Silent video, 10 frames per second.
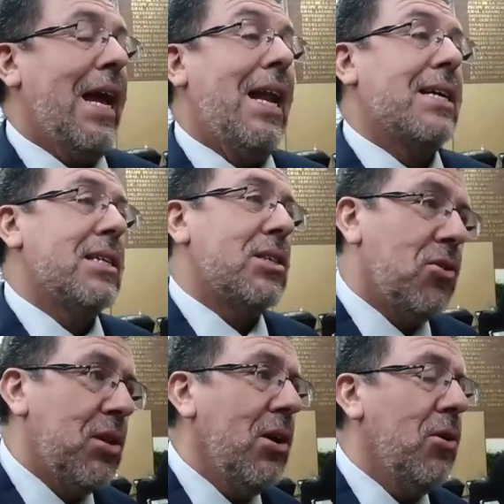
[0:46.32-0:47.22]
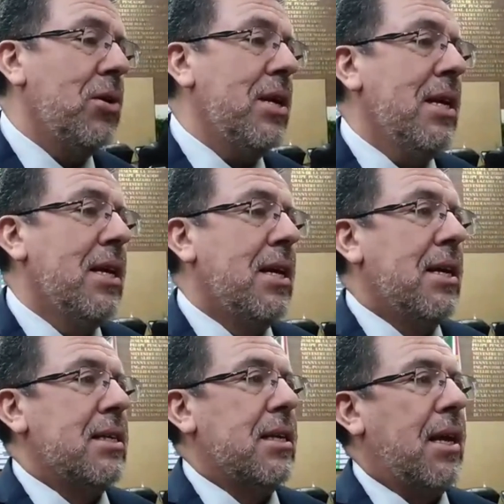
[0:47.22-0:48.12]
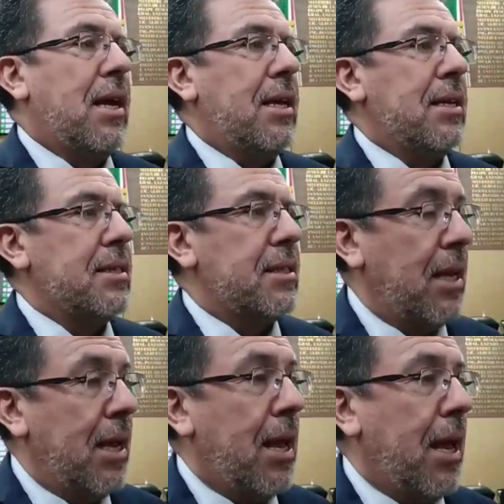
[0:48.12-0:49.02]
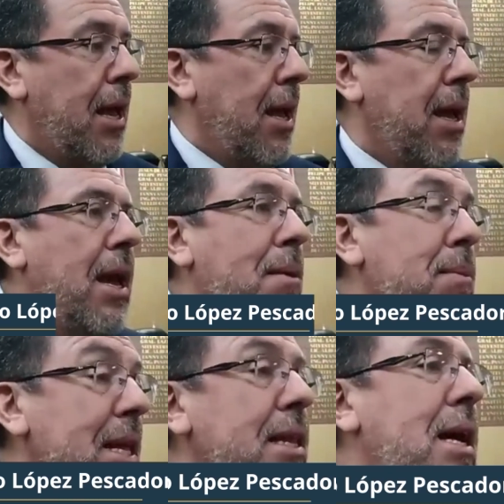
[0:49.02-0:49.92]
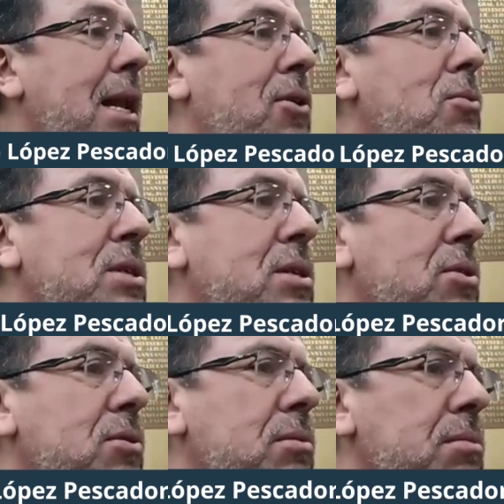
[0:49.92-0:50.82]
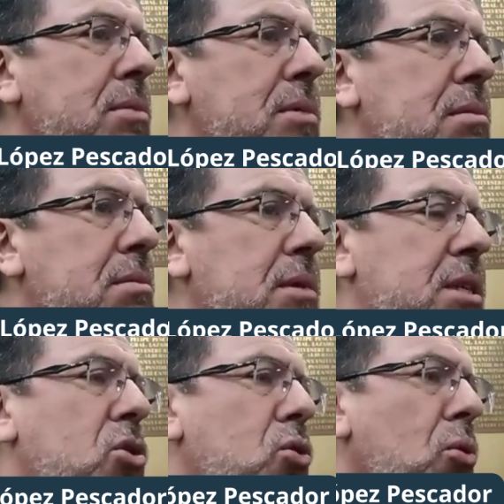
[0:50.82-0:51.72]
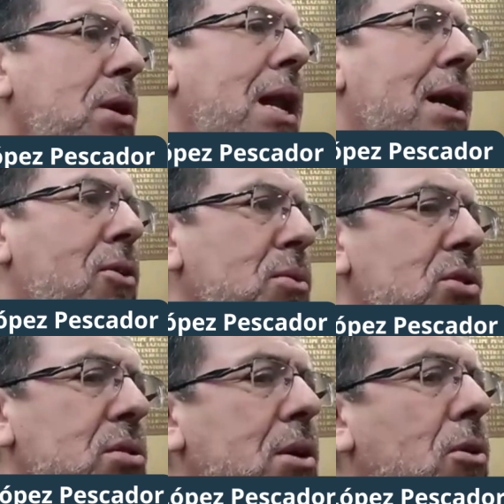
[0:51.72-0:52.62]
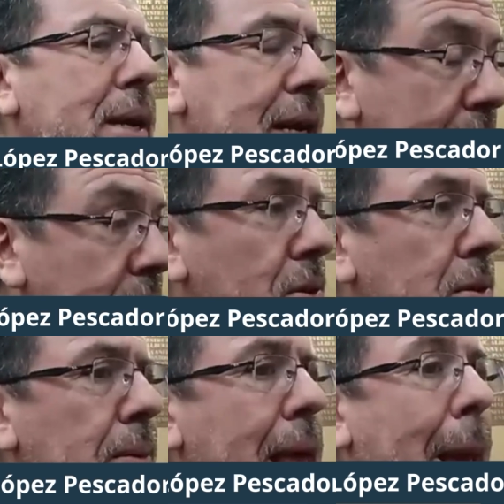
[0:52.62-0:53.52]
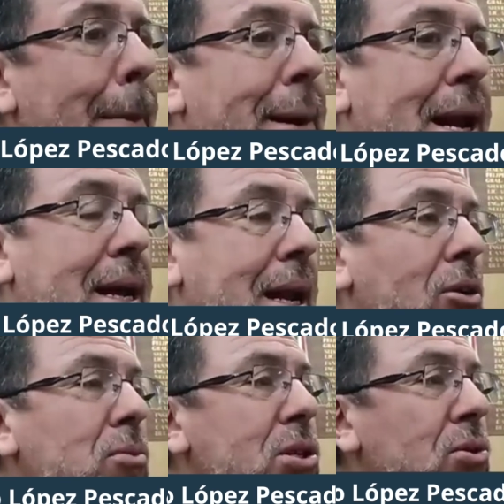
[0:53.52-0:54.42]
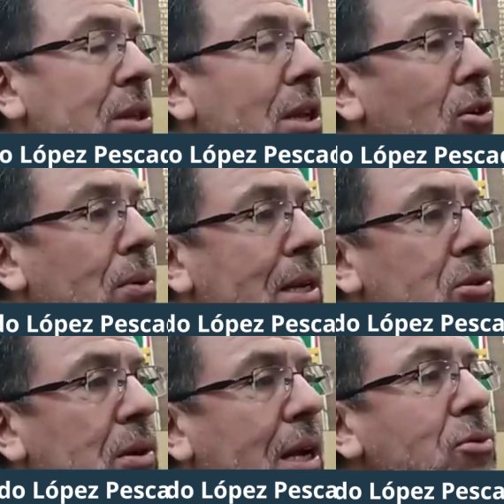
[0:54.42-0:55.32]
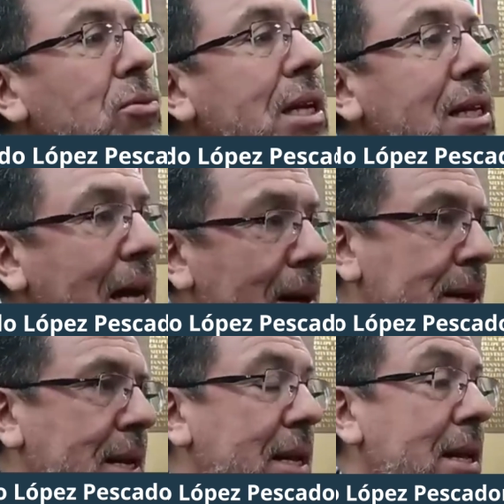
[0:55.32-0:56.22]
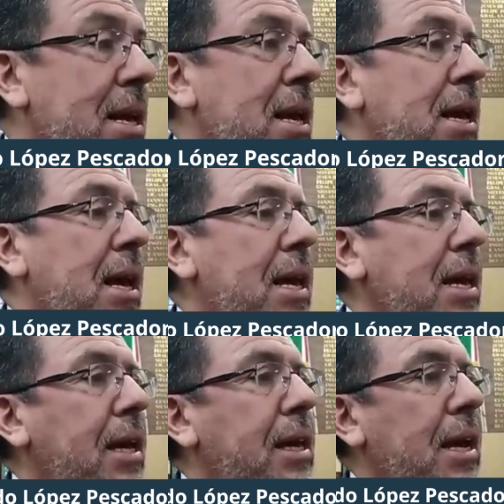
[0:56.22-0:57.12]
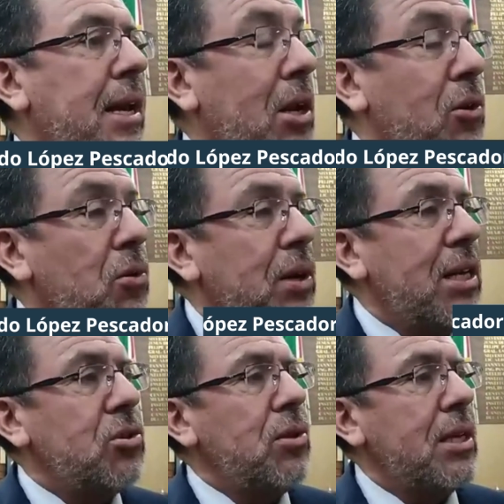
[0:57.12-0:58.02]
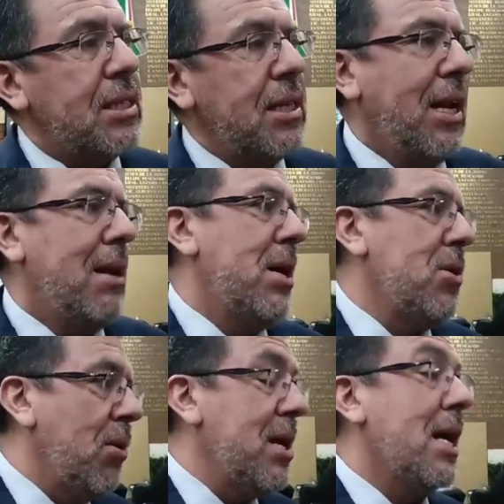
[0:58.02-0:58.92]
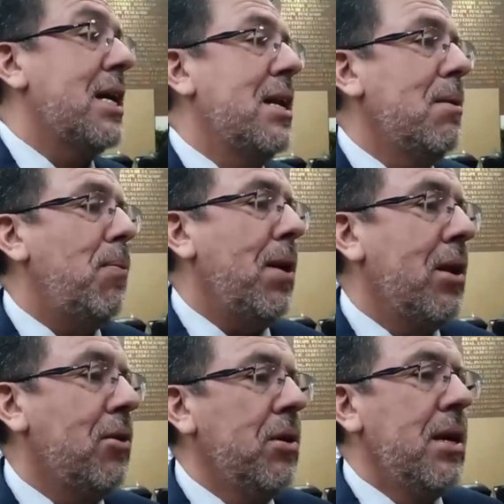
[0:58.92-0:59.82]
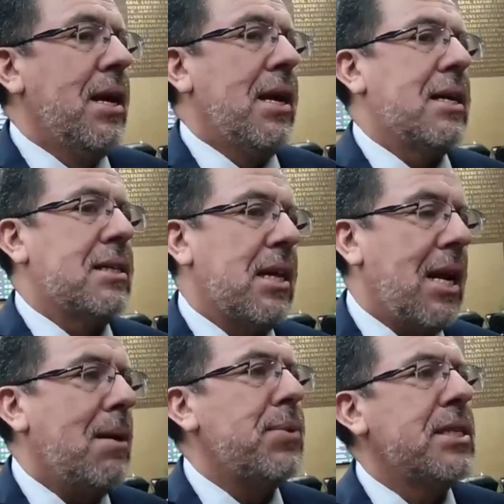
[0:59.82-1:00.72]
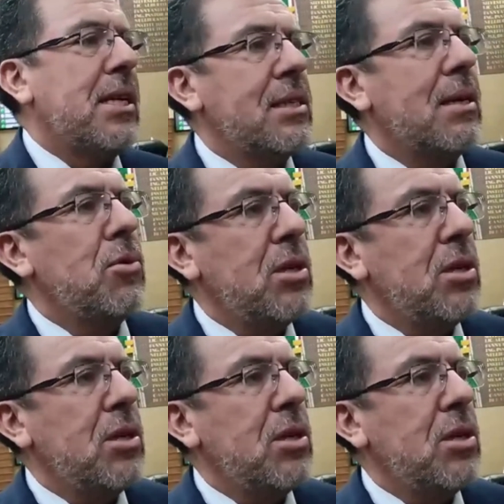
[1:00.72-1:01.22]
En la sesión de hoy eh, se emite a la comisión, se turna a la comisión de gobernación para que la comisión de gobernación haga un dictamen y quien el Congreso designe la mayoría aquí en el Pleno ejercerá la presidencia